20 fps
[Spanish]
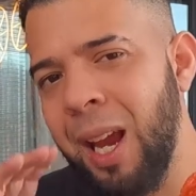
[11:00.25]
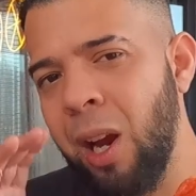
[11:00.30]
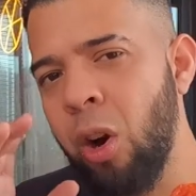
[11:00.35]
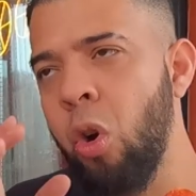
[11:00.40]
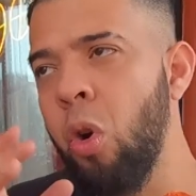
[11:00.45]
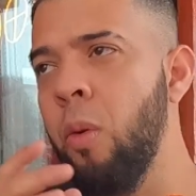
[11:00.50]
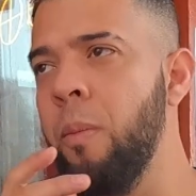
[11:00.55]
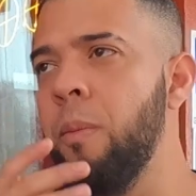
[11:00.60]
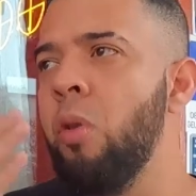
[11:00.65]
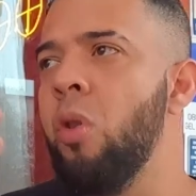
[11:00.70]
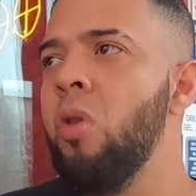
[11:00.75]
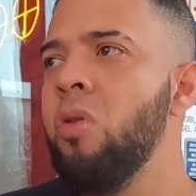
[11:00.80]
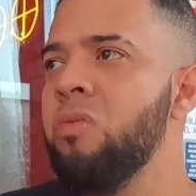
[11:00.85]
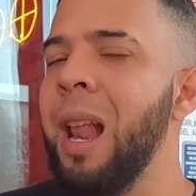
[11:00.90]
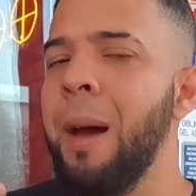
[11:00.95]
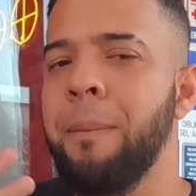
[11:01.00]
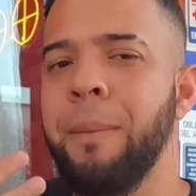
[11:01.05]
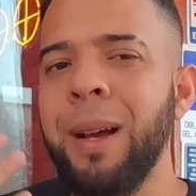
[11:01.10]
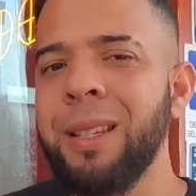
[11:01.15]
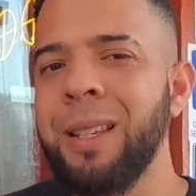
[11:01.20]
que como
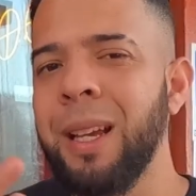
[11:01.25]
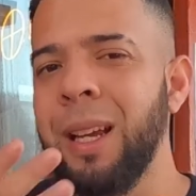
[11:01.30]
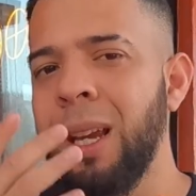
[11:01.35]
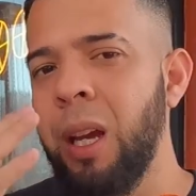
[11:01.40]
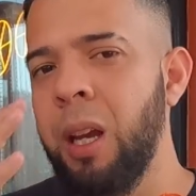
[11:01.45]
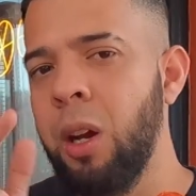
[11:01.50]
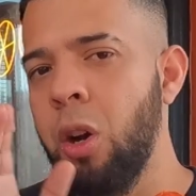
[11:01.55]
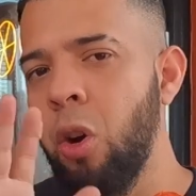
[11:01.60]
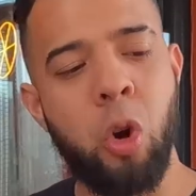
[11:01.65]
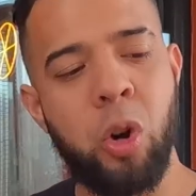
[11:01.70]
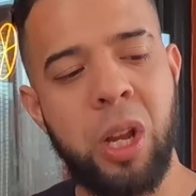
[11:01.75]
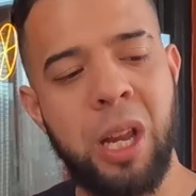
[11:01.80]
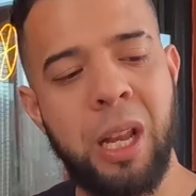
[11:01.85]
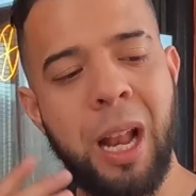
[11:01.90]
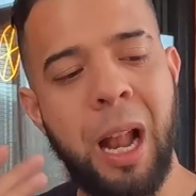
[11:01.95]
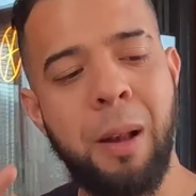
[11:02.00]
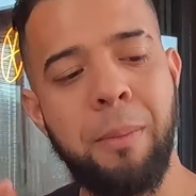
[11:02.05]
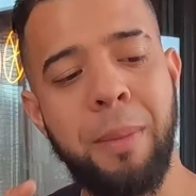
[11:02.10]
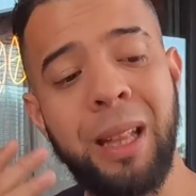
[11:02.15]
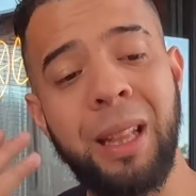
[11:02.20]
la masa que
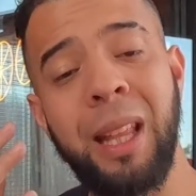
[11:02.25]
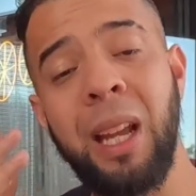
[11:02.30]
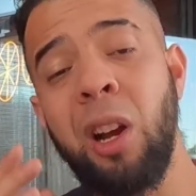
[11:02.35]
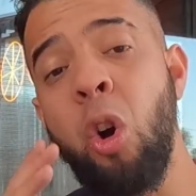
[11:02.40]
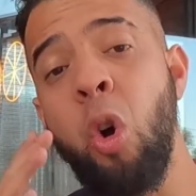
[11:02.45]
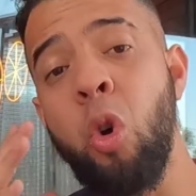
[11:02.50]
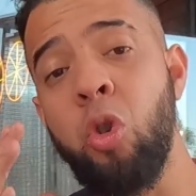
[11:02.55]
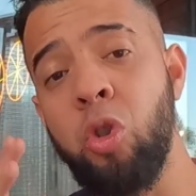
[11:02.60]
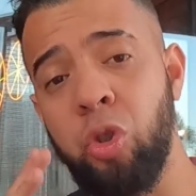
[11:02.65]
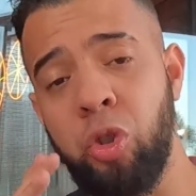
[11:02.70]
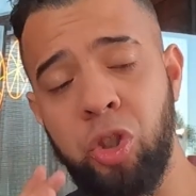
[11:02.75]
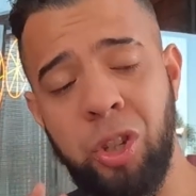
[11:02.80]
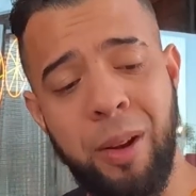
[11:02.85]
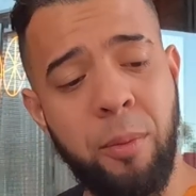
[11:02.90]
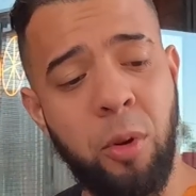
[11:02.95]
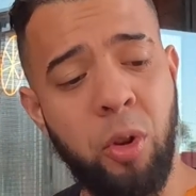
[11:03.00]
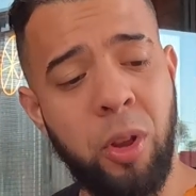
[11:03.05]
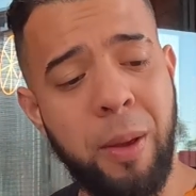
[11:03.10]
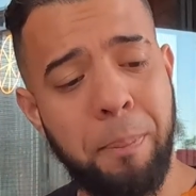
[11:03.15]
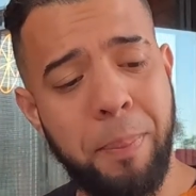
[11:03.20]
originalmente
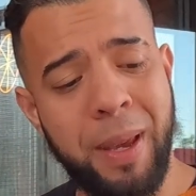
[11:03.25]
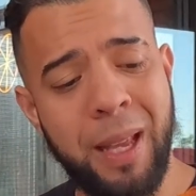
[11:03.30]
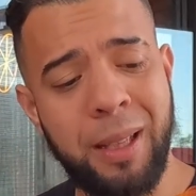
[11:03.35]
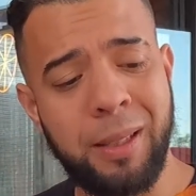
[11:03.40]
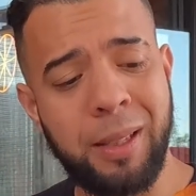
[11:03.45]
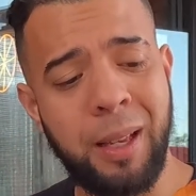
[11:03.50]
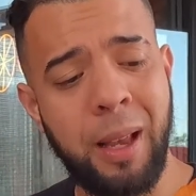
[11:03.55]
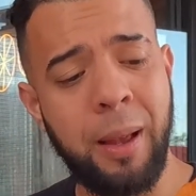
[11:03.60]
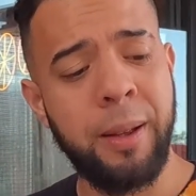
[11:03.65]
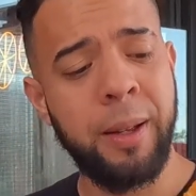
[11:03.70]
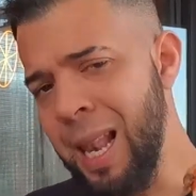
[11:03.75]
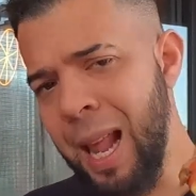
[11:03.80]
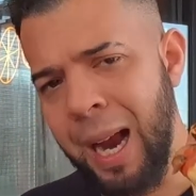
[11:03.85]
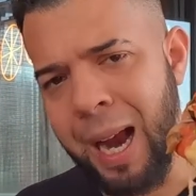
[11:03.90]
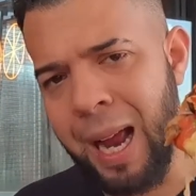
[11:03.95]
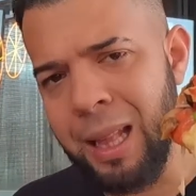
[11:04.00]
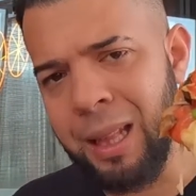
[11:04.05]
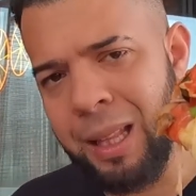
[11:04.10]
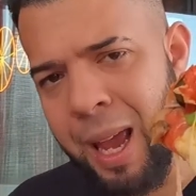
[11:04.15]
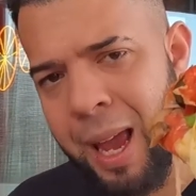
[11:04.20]
conocemos de pizza.
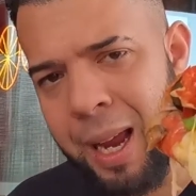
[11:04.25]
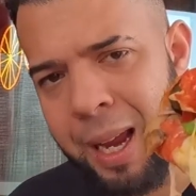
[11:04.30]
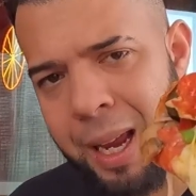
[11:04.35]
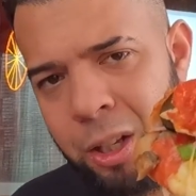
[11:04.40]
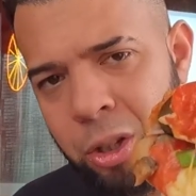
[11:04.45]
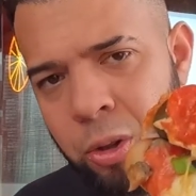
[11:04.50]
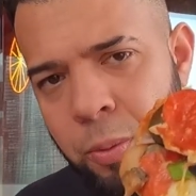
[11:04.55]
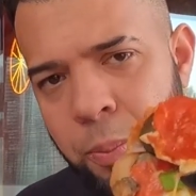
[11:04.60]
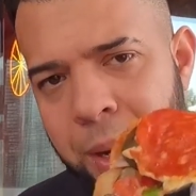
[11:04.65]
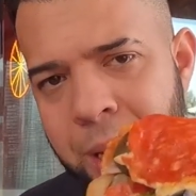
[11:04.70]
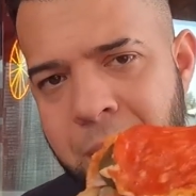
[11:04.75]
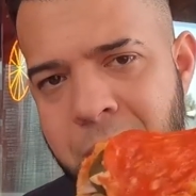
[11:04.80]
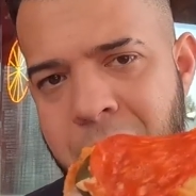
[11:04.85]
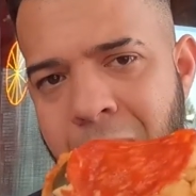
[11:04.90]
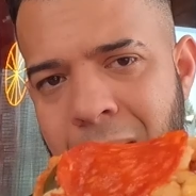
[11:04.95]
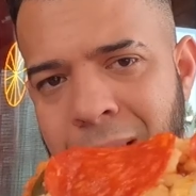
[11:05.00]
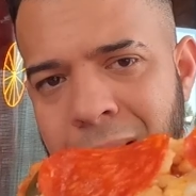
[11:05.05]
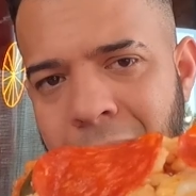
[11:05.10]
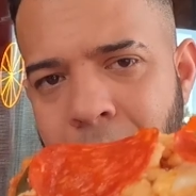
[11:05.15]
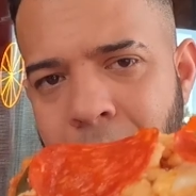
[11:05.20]
La cantidad de queso, pues ya